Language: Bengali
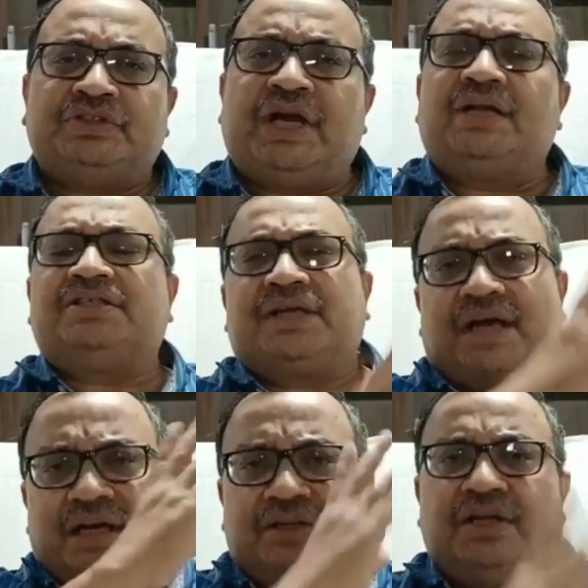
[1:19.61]
যান
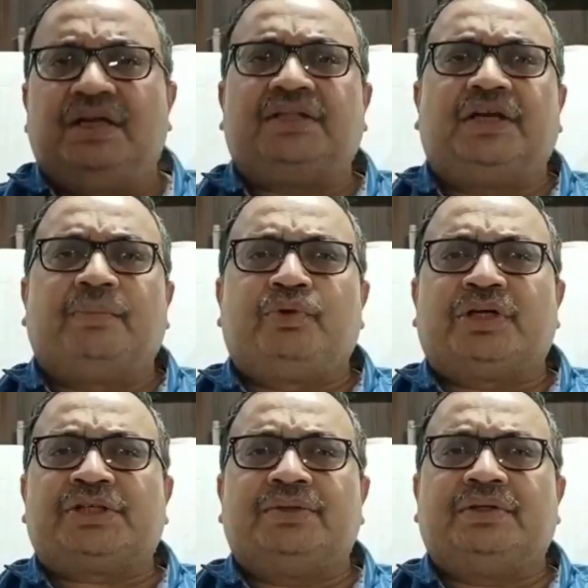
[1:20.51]
সেখানে দিল্লিতে
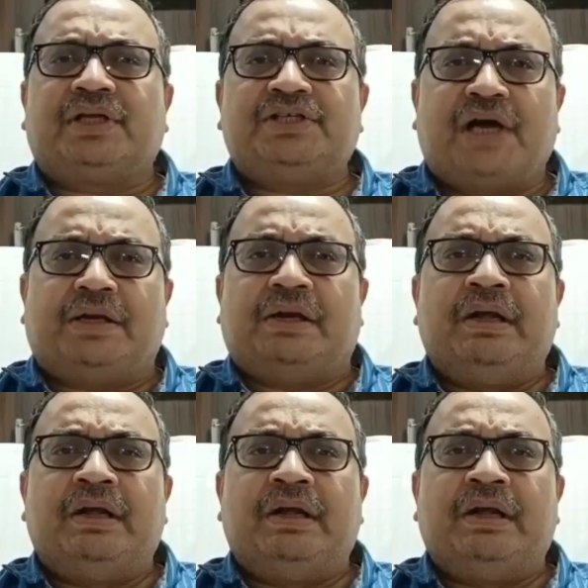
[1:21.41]
ডেপুটেশন দিতে যান